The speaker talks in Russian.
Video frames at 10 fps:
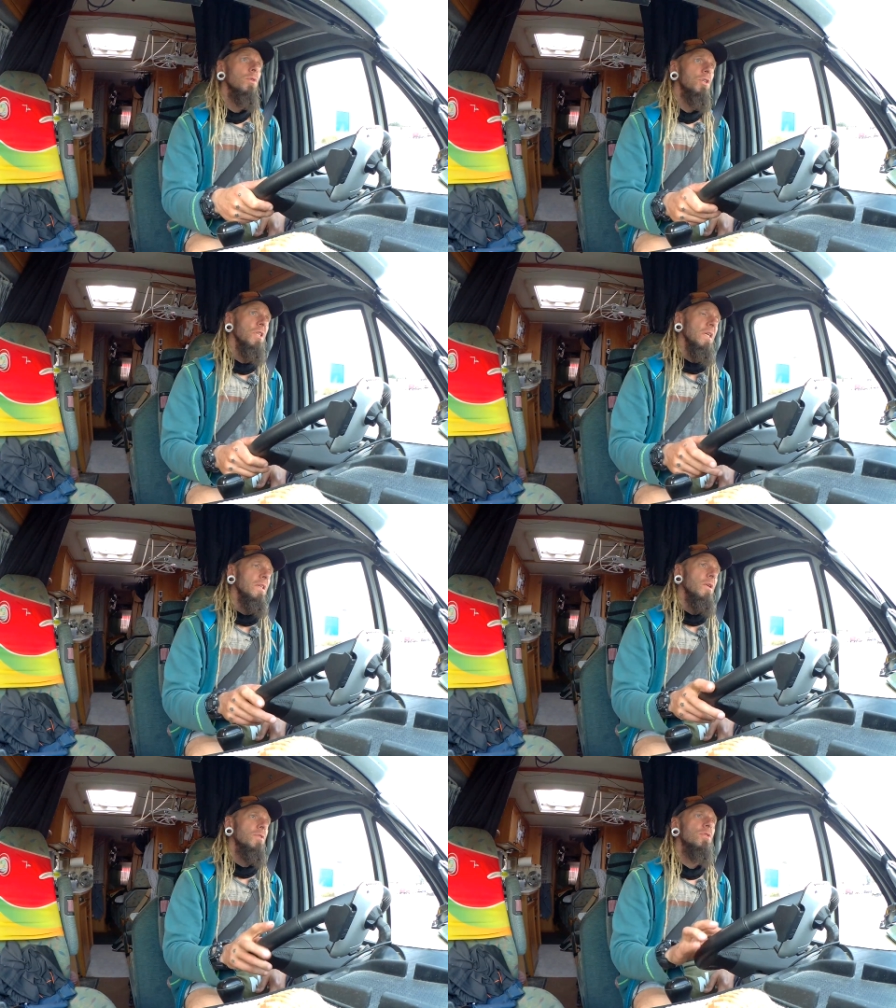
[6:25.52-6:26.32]
очень
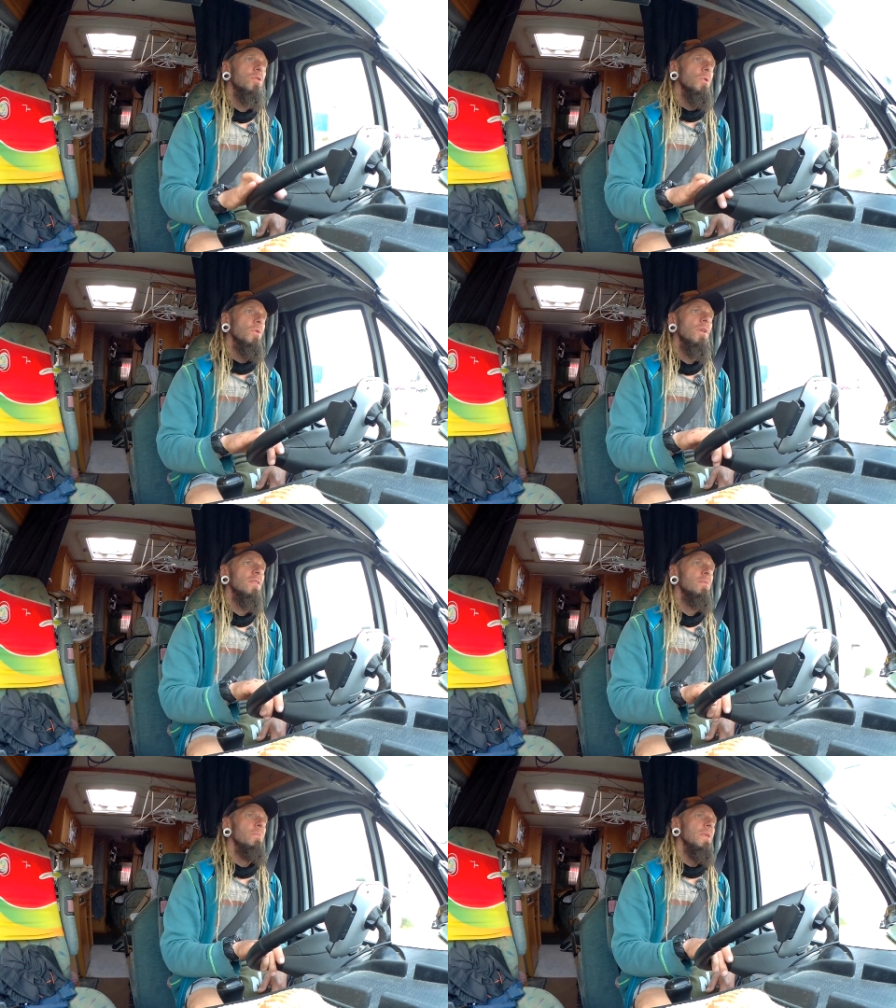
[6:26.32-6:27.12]
надеюсь, что у
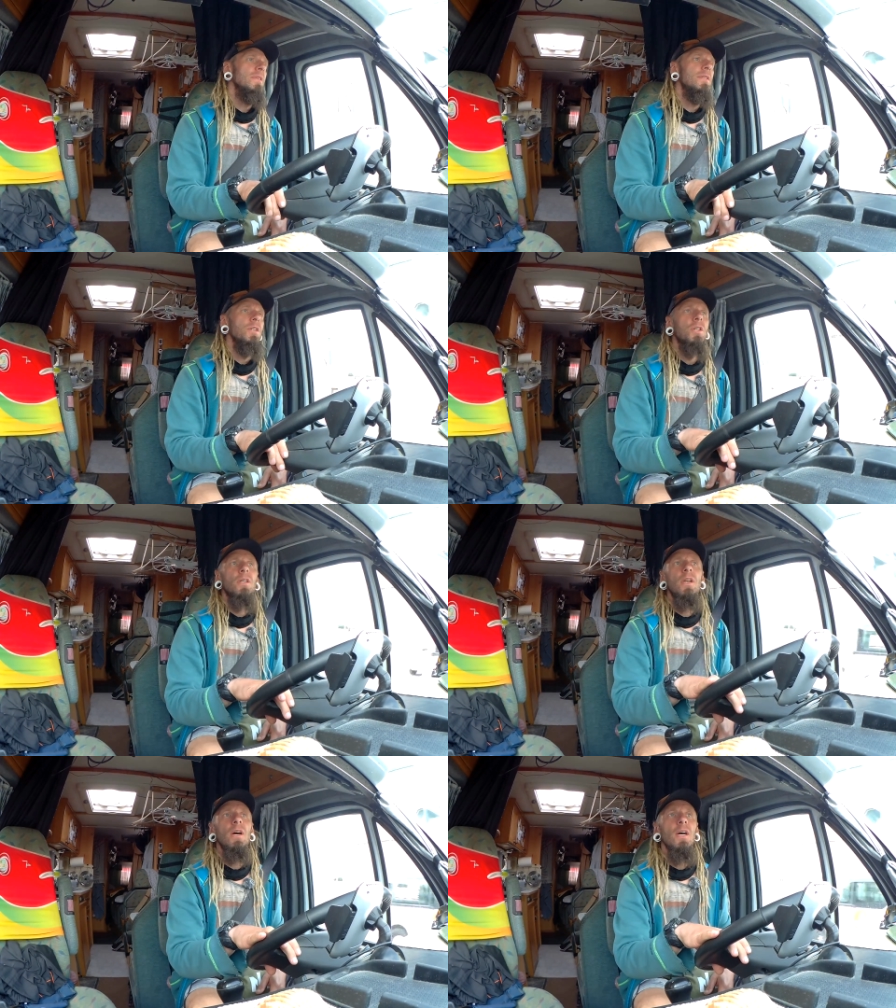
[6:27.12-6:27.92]
нас
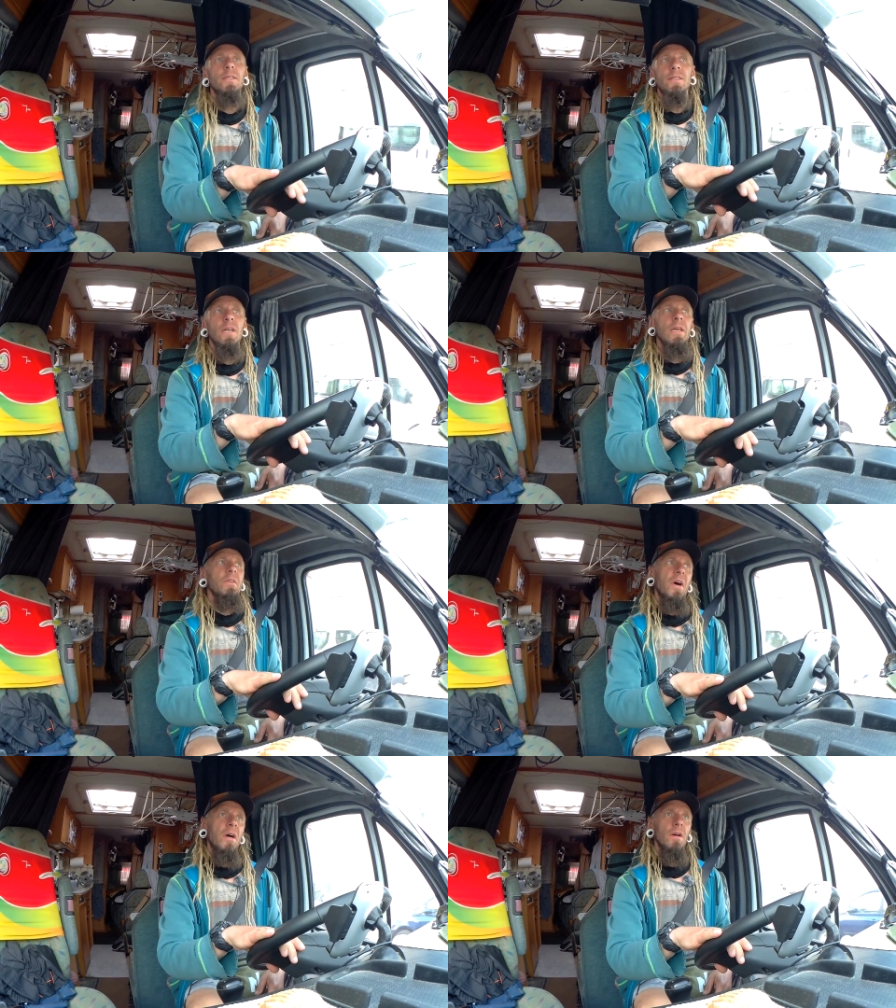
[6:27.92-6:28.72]
местечко для
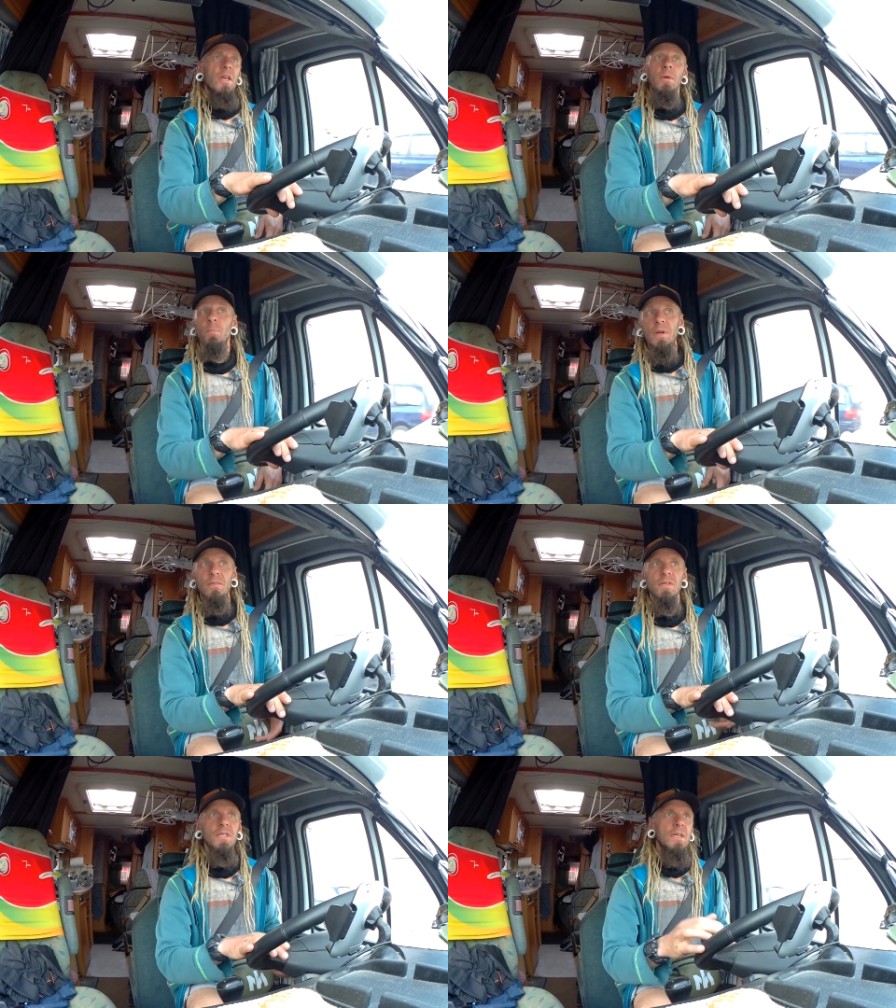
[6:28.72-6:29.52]
слива
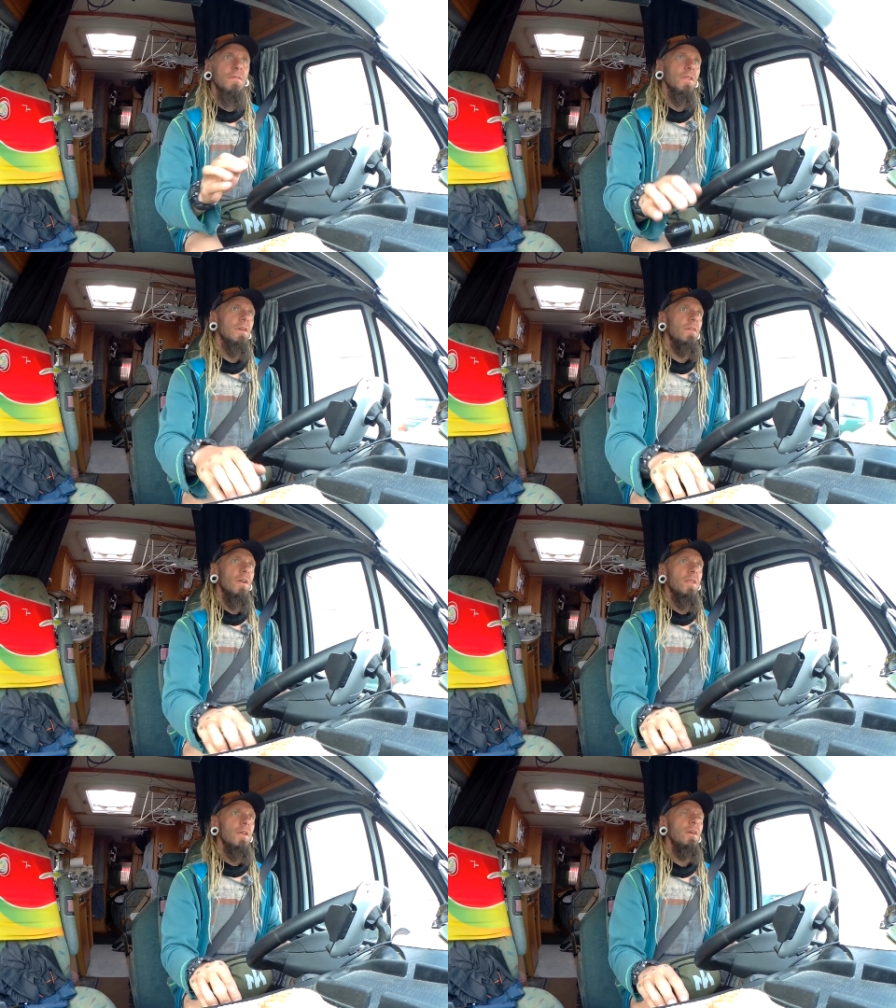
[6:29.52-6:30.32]
импровизированной
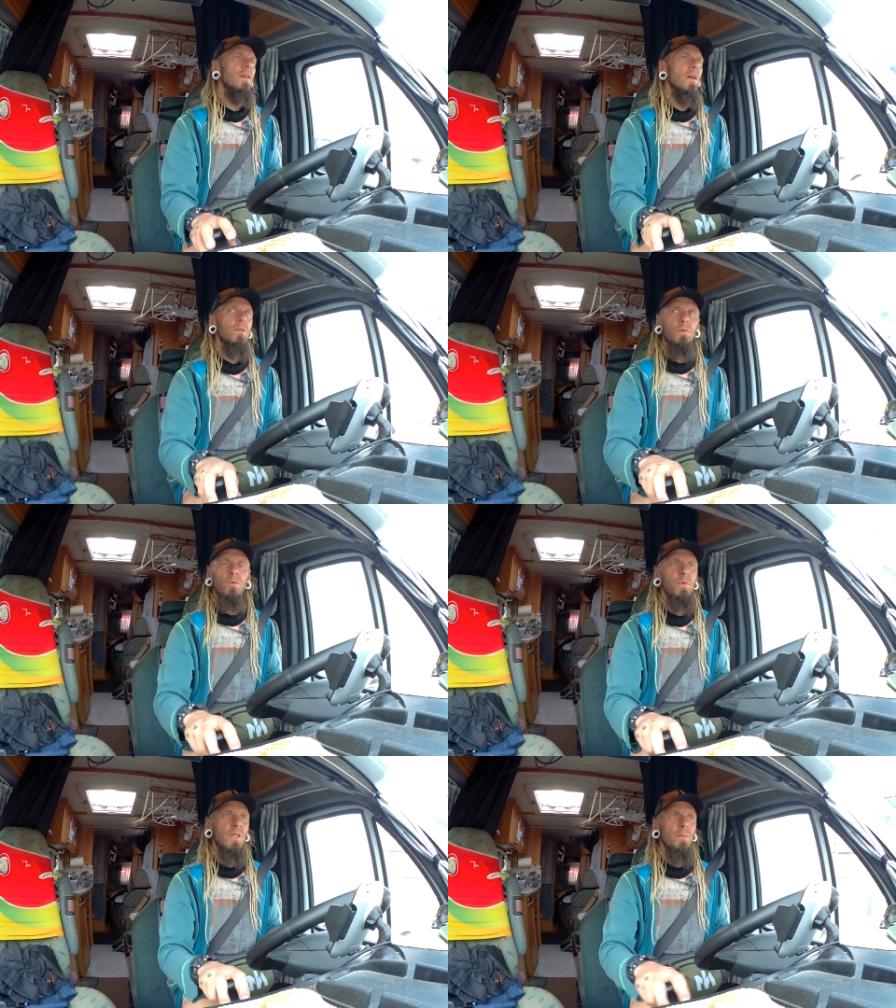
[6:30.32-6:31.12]
воды,
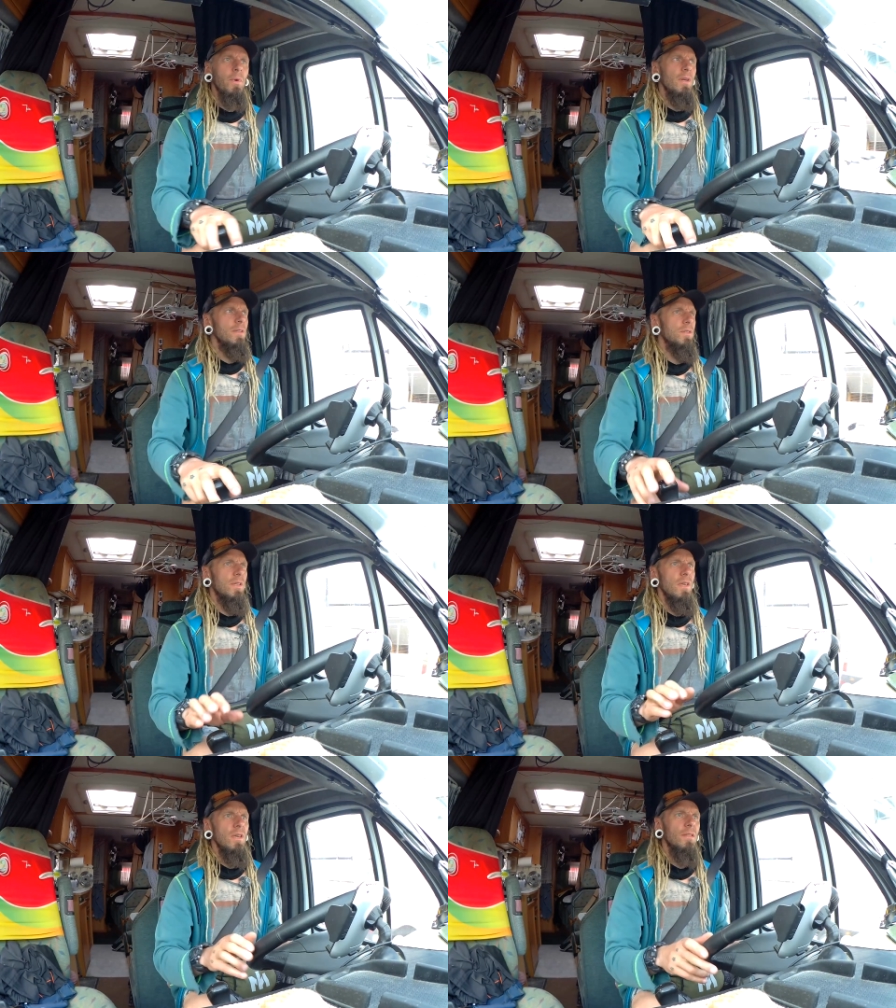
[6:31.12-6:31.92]
которой у меня там
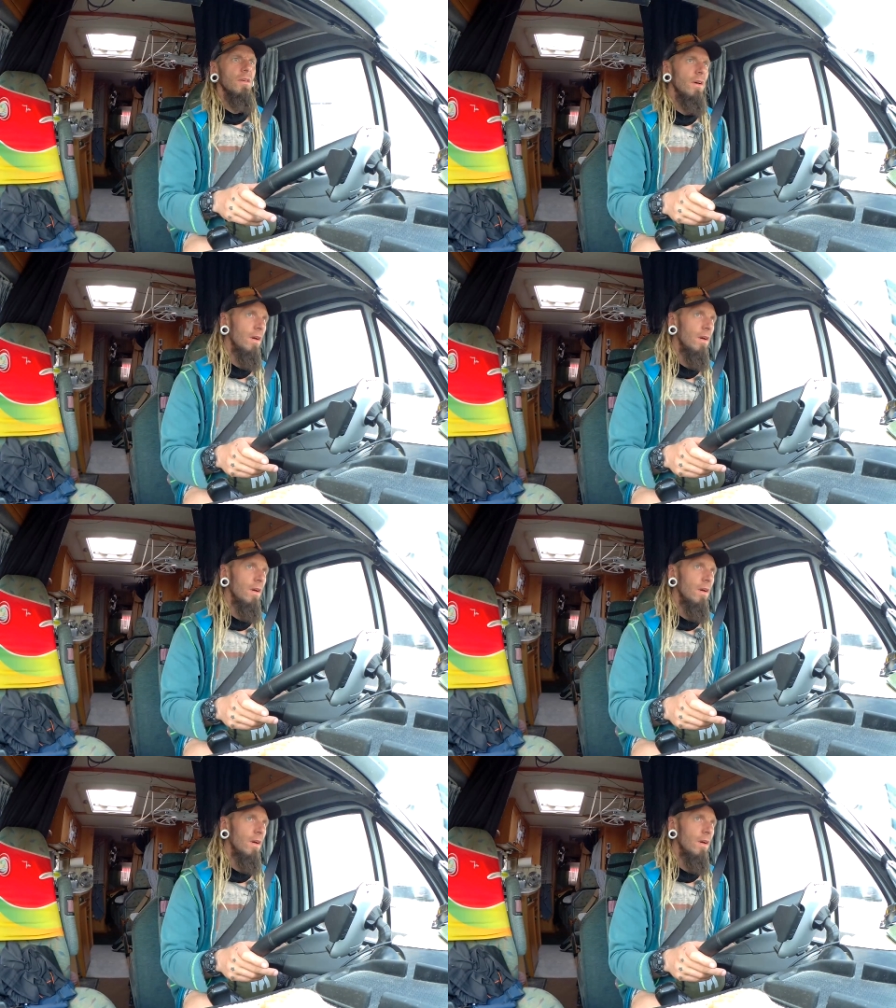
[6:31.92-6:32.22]
практически нет,